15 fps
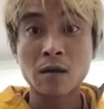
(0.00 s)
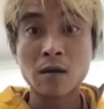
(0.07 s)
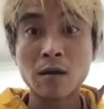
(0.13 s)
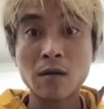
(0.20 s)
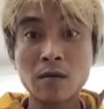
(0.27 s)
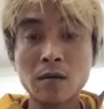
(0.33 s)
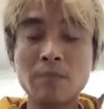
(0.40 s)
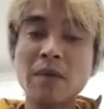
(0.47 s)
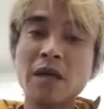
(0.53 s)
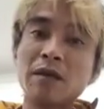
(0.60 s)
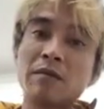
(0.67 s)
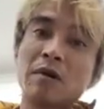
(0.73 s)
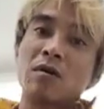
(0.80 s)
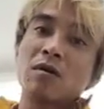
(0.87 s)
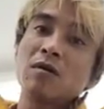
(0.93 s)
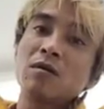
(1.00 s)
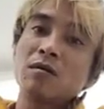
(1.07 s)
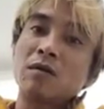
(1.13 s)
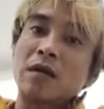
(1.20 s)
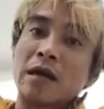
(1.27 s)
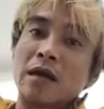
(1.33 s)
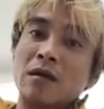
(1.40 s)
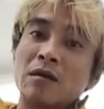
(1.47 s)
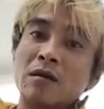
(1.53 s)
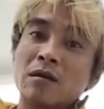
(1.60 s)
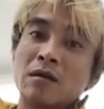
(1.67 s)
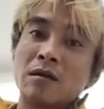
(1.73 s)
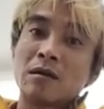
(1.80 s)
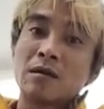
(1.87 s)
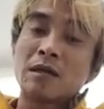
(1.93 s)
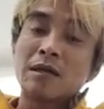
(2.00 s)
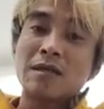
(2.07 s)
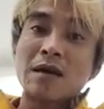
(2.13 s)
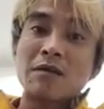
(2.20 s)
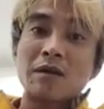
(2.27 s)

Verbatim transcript: ô, thế mình lại bảo ơ tại sao